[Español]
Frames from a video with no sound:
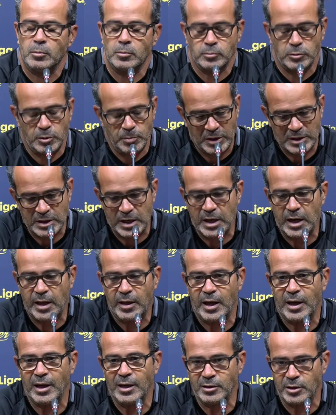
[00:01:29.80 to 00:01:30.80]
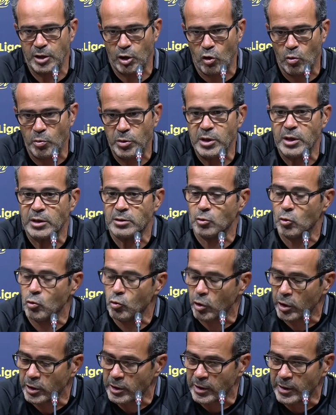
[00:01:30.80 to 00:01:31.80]
sin pasar nada, entre comillas,
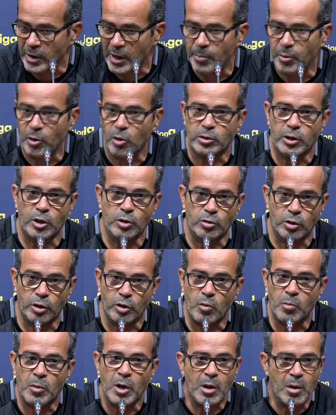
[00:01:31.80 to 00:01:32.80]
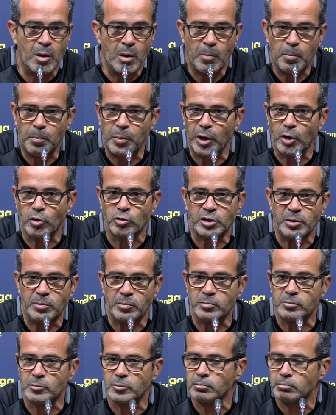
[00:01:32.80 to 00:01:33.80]
uno que tenía la pelota y otro que no, pero
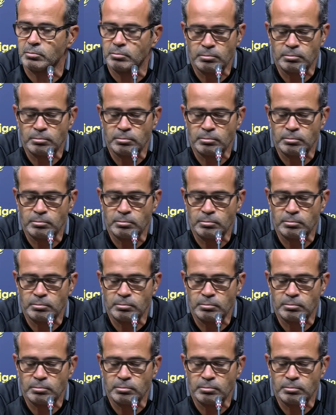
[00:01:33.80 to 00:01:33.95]
sin